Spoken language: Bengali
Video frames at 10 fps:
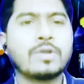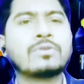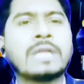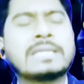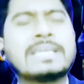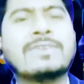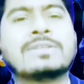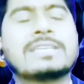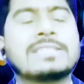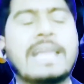তো তাতে কি
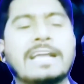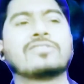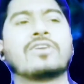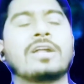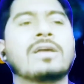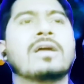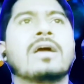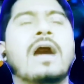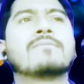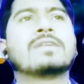হয়েছে যে দেখেন ধরেন
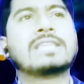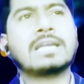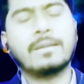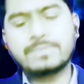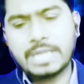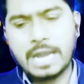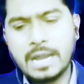আমরা দেখলাম যে